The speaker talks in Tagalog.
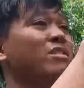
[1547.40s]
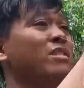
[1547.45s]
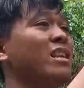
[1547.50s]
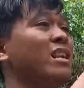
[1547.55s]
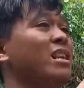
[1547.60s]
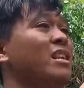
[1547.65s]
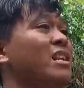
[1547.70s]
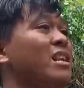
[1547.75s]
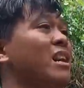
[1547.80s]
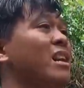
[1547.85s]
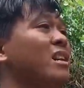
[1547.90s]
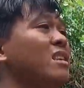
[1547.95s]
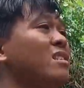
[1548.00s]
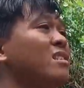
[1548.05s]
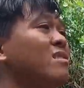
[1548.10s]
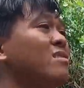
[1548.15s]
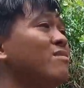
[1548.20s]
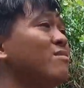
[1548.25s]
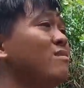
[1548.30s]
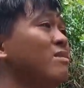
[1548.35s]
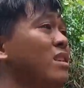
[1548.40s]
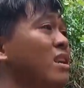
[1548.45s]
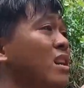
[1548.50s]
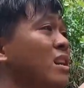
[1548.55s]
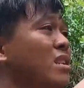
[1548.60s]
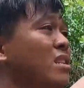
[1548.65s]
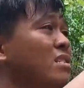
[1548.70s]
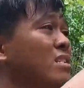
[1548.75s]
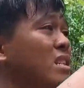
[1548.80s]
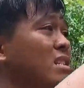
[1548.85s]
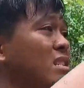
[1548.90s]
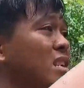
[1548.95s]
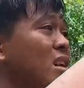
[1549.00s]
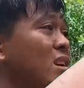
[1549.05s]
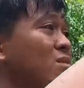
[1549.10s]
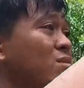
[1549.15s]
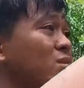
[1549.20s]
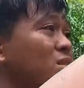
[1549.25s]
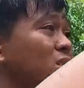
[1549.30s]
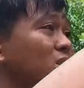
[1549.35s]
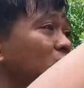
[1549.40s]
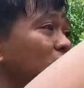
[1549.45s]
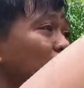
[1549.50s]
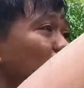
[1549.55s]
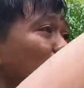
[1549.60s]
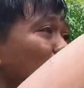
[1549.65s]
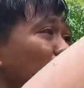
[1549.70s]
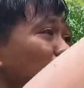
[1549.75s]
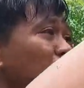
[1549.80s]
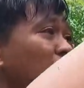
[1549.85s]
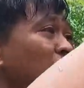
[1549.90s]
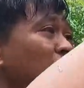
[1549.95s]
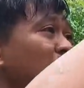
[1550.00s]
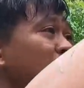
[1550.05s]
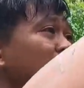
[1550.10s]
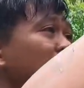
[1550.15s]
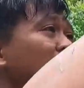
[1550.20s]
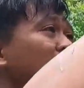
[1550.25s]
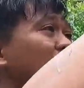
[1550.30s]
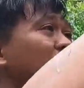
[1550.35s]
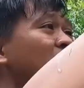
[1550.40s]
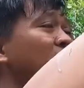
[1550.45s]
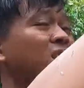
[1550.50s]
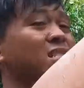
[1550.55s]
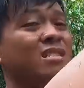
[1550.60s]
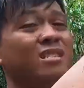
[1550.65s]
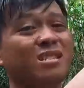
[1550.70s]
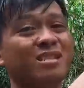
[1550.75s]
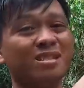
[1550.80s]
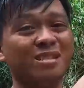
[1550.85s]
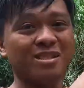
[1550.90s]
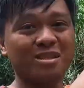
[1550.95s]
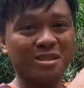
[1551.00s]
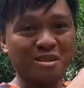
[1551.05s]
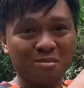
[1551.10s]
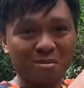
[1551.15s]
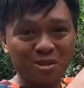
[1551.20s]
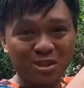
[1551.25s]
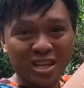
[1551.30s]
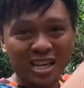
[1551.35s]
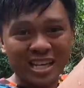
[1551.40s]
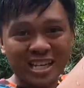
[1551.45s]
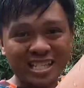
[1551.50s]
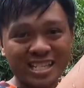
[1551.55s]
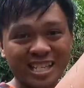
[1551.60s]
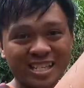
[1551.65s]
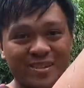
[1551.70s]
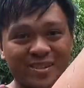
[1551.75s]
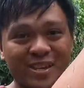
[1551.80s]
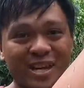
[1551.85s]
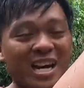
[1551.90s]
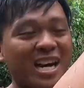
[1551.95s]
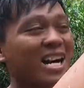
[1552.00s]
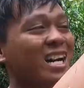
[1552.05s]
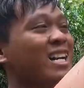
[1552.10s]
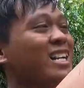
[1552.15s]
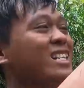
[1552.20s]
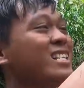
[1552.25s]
Australia. Yun. Kuya, shout out. Shout out Kumusta kuya. ka na diyan? Kumusta ka na diyan kuya?